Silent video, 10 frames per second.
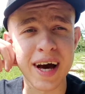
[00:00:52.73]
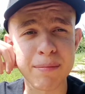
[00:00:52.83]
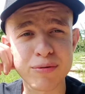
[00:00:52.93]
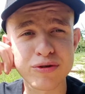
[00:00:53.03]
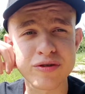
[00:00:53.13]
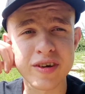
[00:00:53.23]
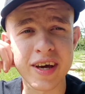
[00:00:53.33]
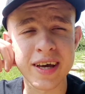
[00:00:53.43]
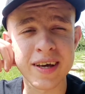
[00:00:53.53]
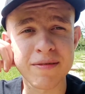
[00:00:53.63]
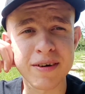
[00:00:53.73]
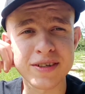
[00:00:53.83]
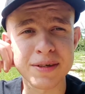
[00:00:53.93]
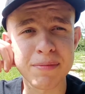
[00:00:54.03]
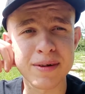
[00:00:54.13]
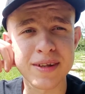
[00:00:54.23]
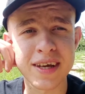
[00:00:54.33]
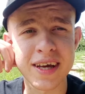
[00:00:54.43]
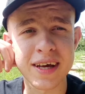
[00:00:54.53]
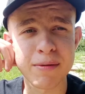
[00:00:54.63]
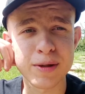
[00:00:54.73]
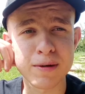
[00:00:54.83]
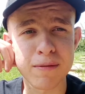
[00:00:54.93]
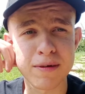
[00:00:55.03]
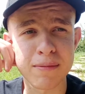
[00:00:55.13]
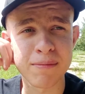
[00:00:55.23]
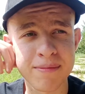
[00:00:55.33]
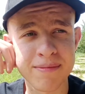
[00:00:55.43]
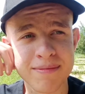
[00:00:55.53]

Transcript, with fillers: a później właśnie będę montował film.